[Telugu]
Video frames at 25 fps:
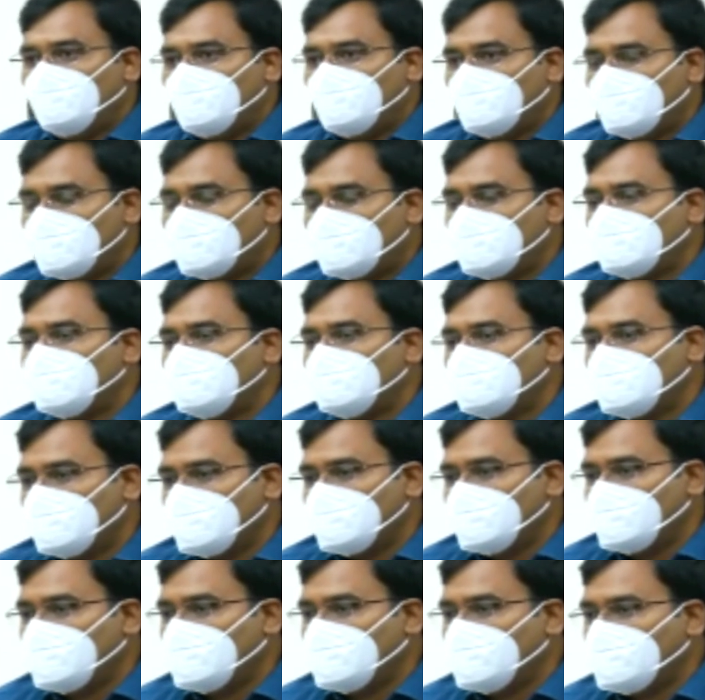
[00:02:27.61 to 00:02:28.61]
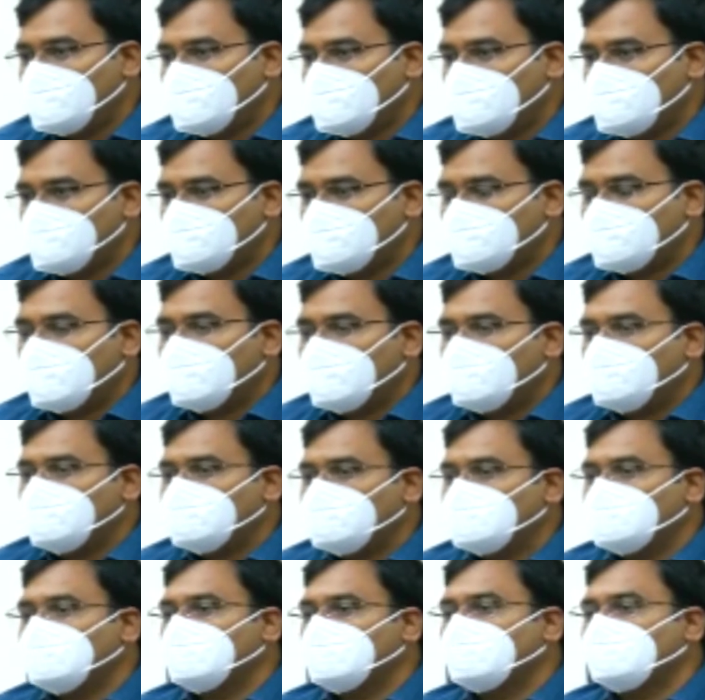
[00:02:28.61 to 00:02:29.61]
నూట ఇరవై నాలుగు
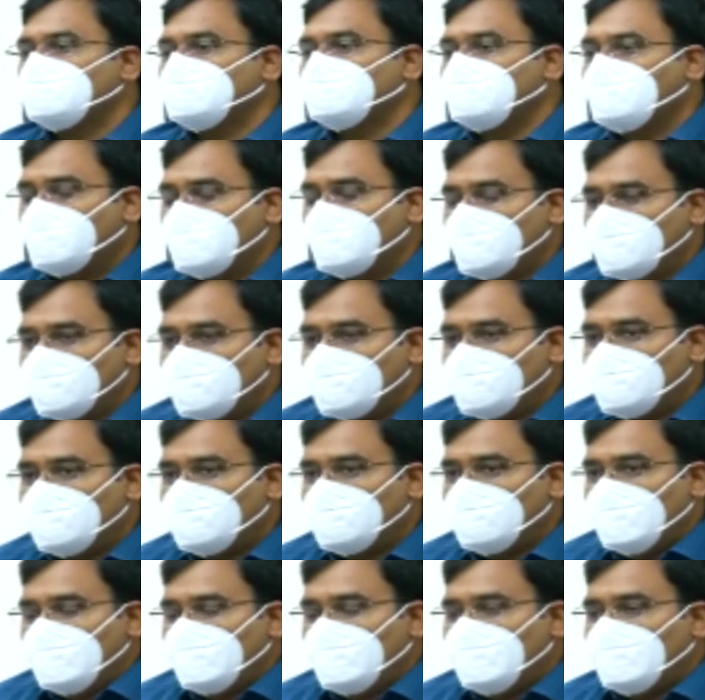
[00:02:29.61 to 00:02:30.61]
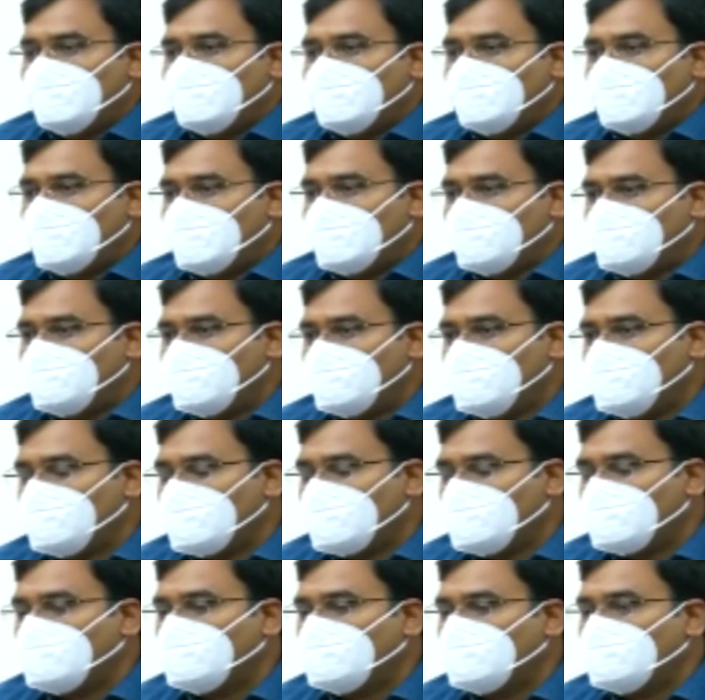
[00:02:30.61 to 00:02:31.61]
సైక్లోన్ షెల్టర్స్ ఉంటే డెబ్బై
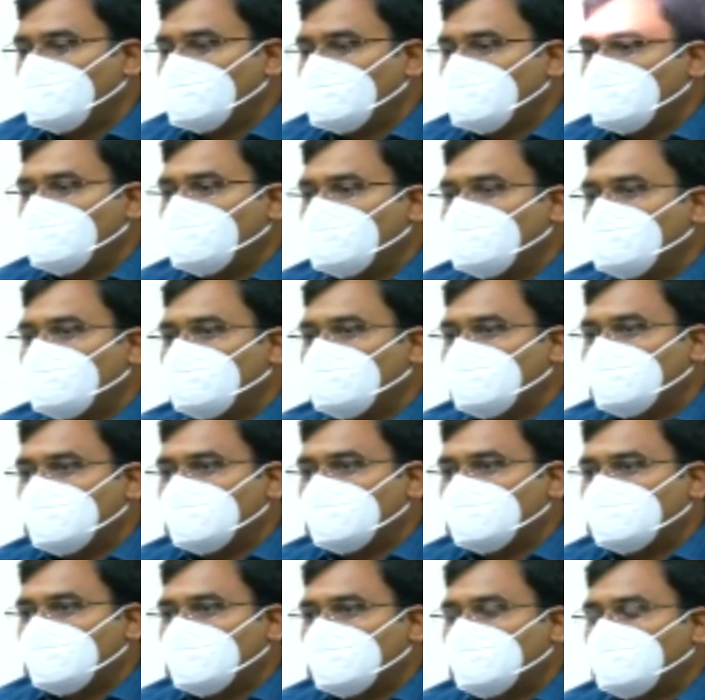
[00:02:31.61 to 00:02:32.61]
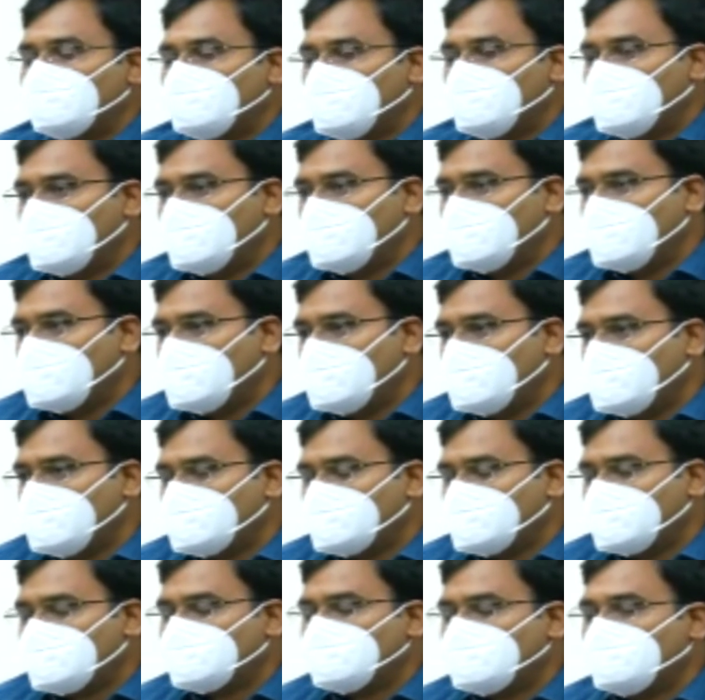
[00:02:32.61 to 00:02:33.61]
వరకు పూర్తి స్థాయిలో వాటిని
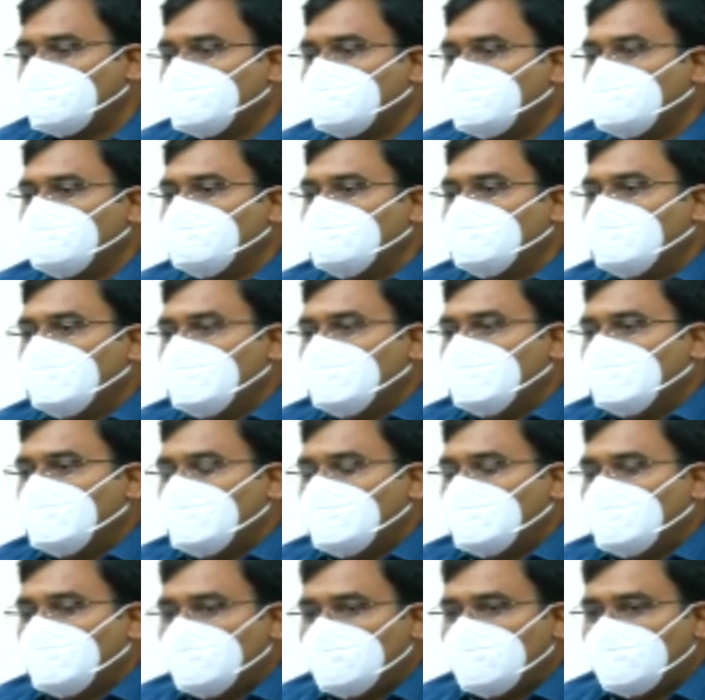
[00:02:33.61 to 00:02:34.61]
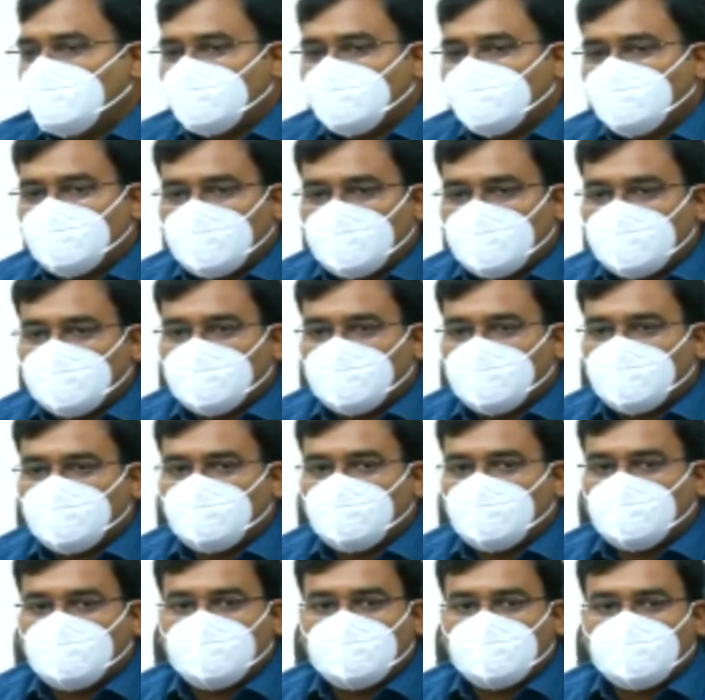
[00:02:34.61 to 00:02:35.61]
రెడీ చేసుకోవడం ఇతర
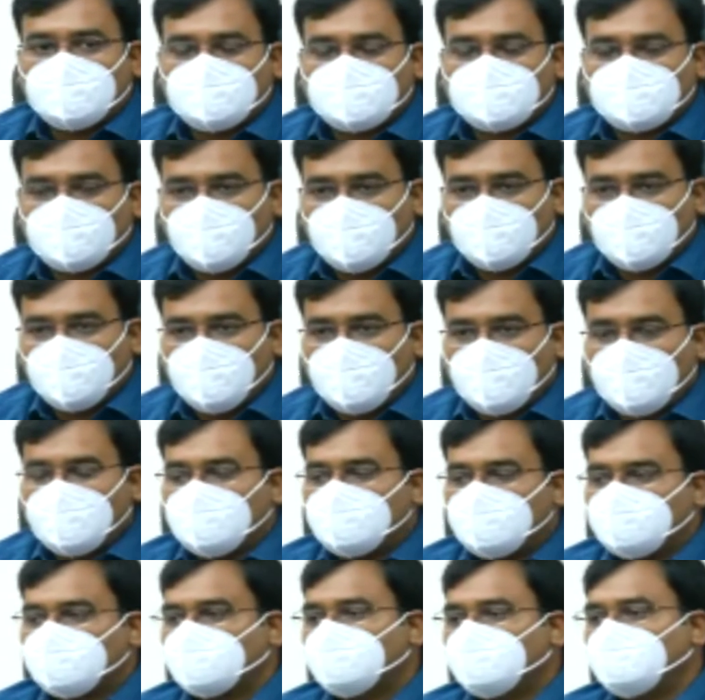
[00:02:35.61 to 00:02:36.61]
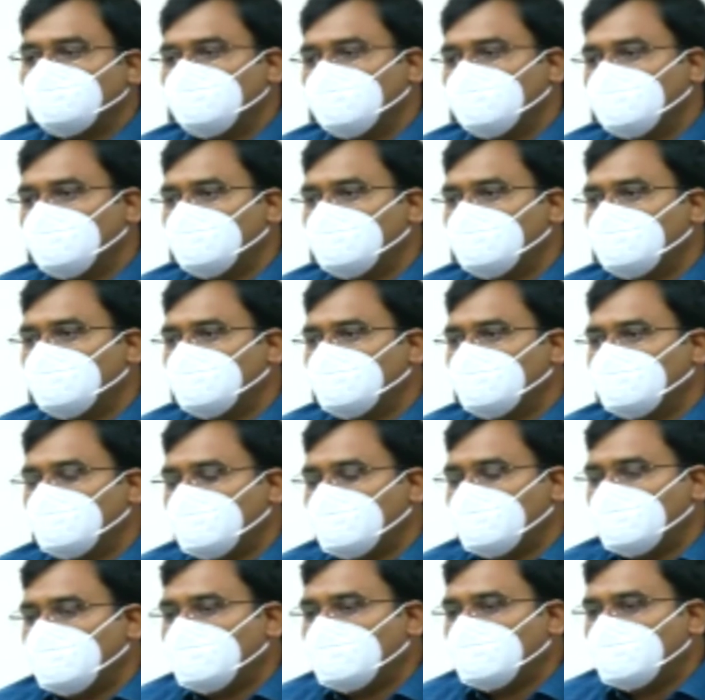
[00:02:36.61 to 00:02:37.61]
ప్రాంతాల్లో స్కూల్ బిల్డింగ్స్
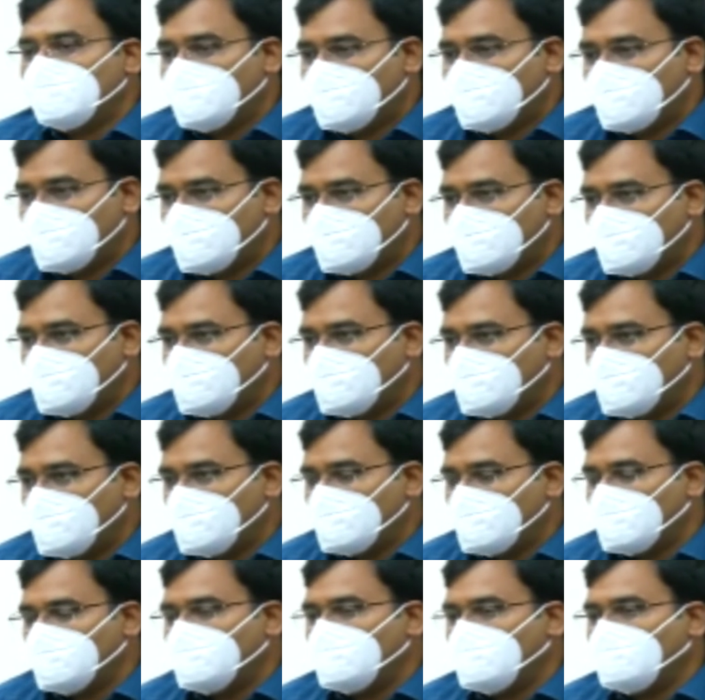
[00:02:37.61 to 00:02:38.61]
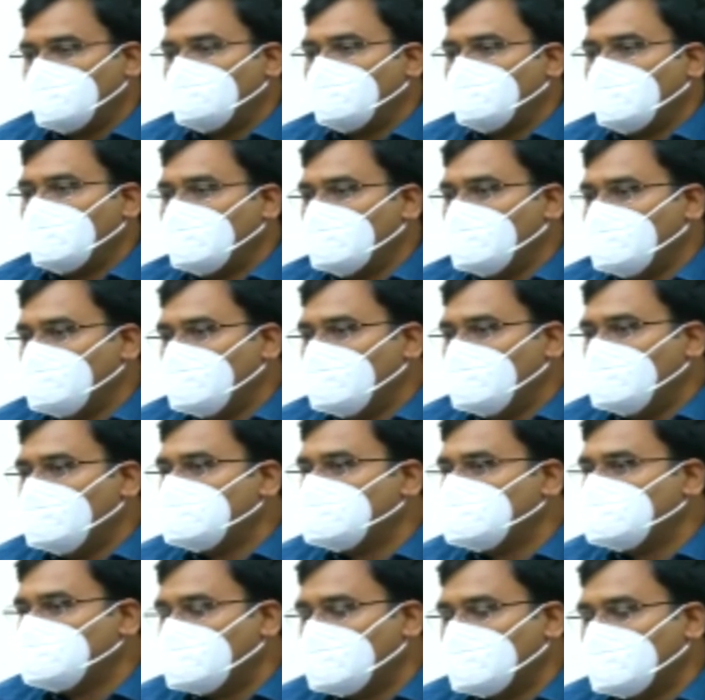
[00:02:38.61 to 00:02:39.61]
అలా పక్కా
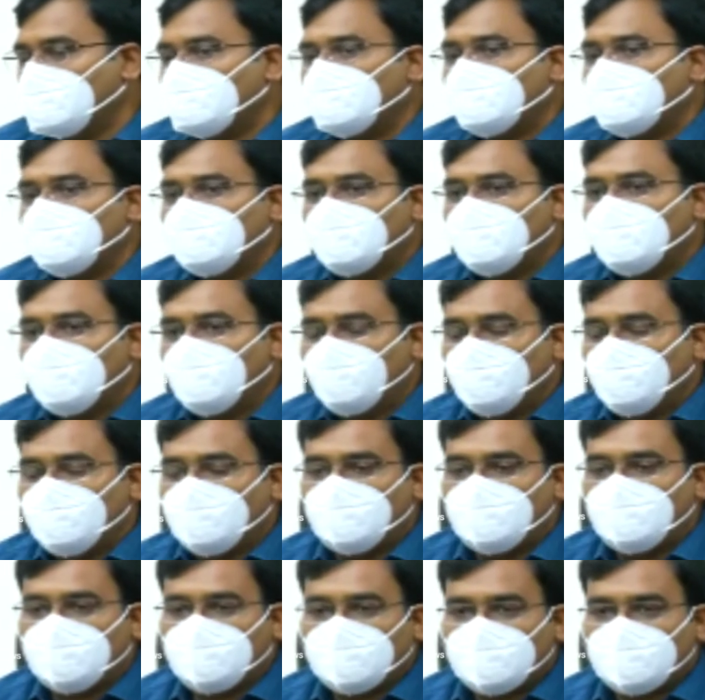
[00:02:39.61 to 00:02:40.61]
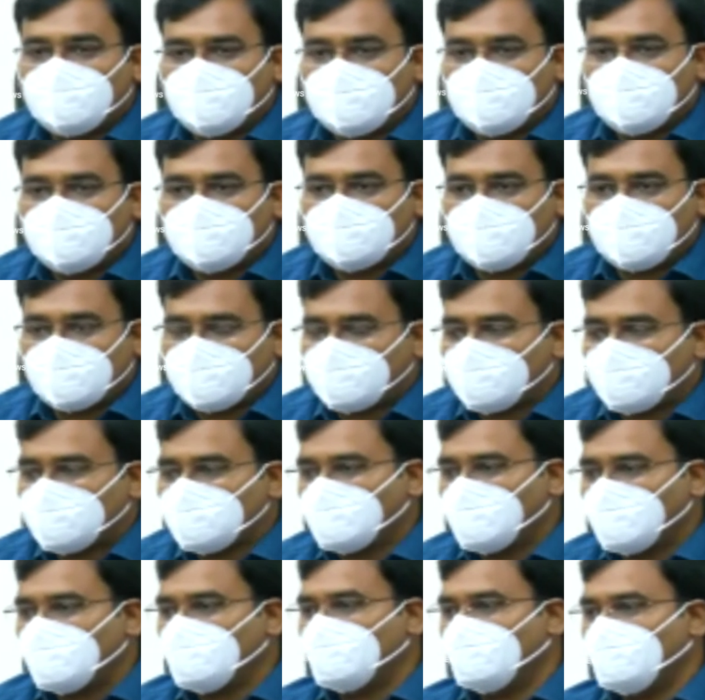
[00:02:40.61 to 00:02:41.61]
బిల్డింగ్స్ మన గవర్నమెంట్
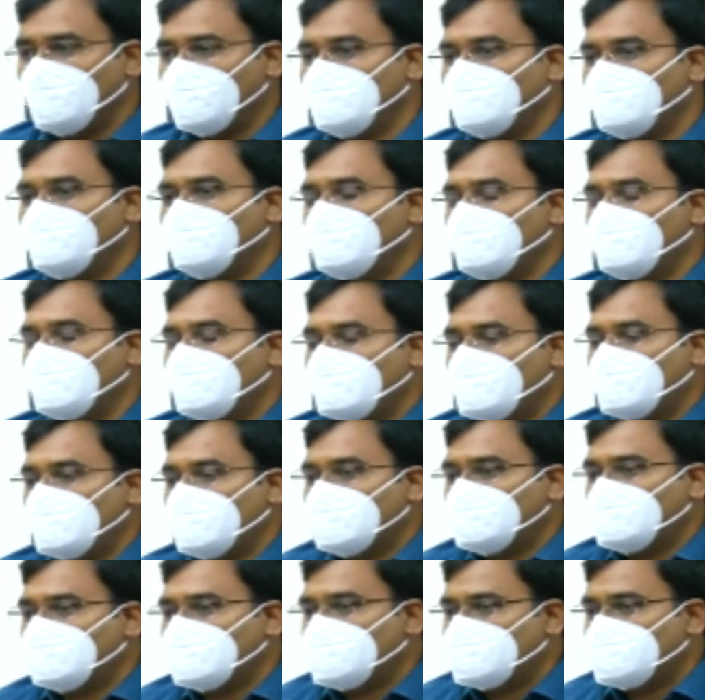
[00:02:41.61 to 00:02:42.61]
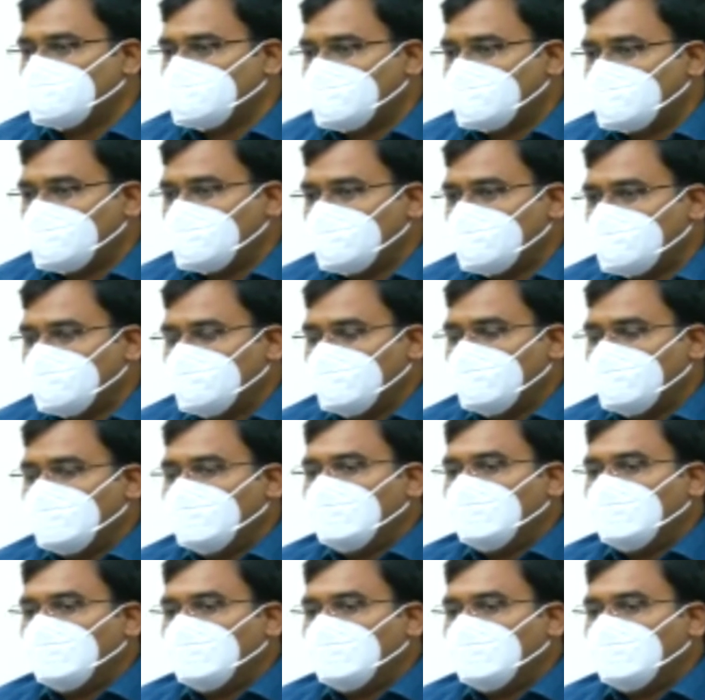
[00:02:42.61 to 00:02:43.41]
స్ట్రక్చర్స్ ఏ ఉన్నాయో వాటిని రెడీ చేయడం జరిగింది